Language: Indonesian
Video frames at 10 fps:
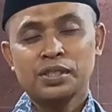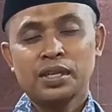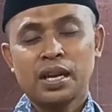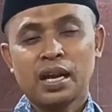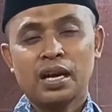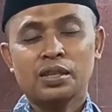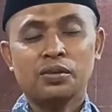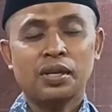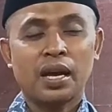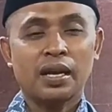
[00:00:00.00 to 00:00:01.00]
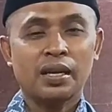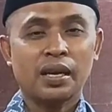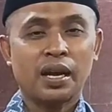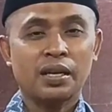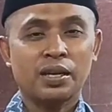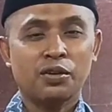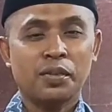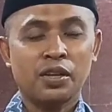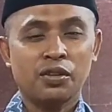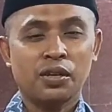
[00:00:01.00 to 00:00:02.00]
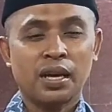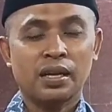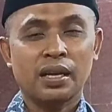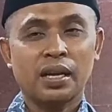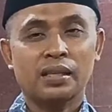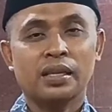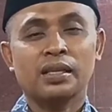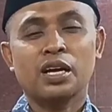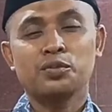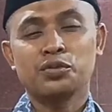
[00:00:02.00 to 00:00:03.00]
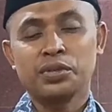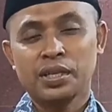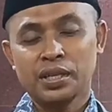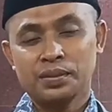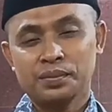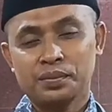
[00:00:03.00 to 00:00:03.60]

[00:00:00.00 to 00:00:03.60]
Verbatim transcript: Menjelang atau di akhir-akhir Ramadan adalah tentang mudi